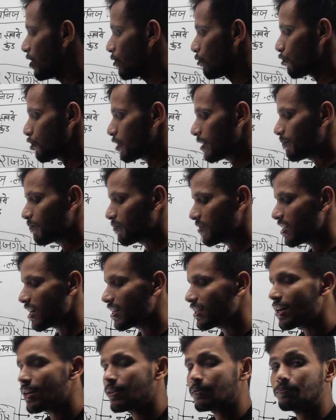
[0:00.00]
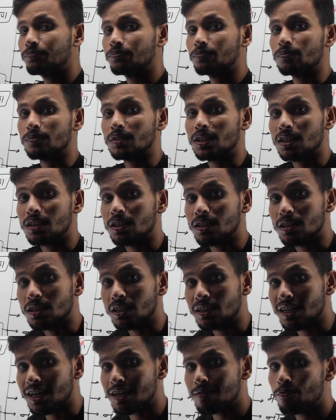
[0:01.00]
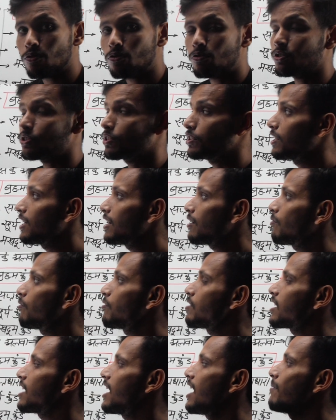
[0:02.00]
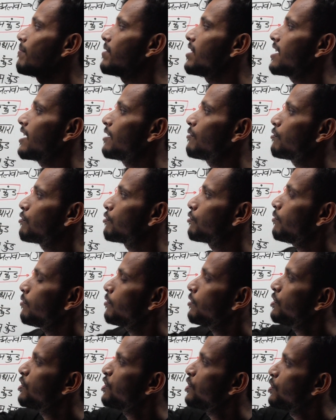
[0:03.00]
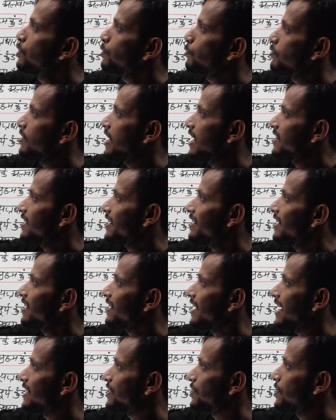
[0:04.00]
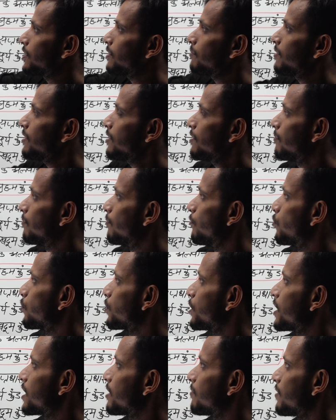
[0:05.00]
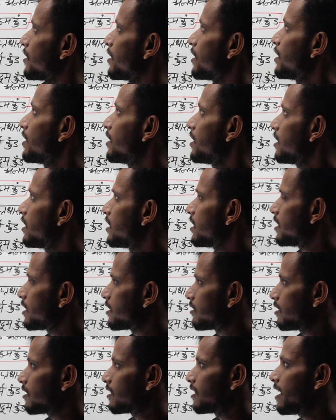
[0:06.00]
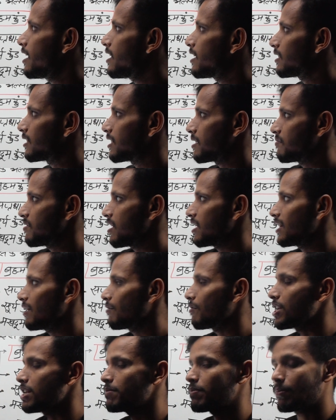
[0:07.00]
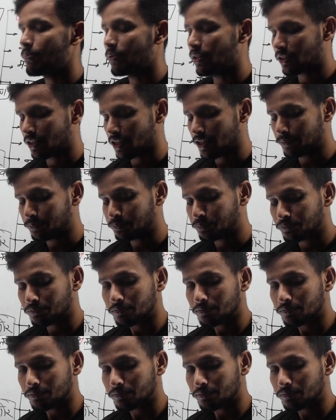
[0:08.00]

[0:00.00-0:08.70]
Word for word: तो सबसे ज़्यादा गर्म जलकुंड कहाँ मिलेगा दोस्तों तो याद रखना राजगीर में मुंगेर में स्थित है सबसे ज़्यादा वहीं पे मिलते हैं